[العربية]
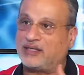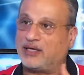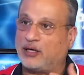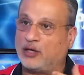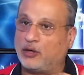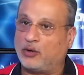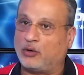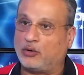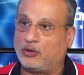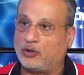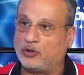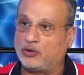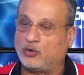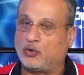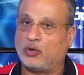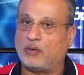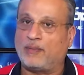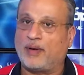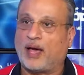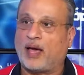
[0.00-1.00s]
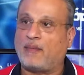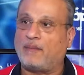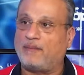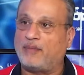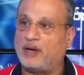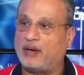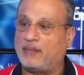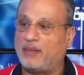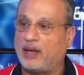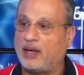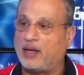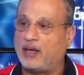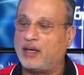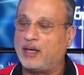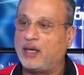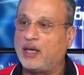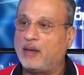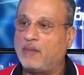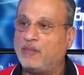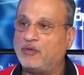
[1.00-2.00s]
الكورتيزون بيعبي المي
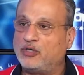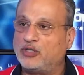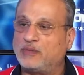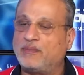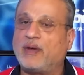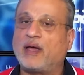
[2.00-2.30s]
بجسمك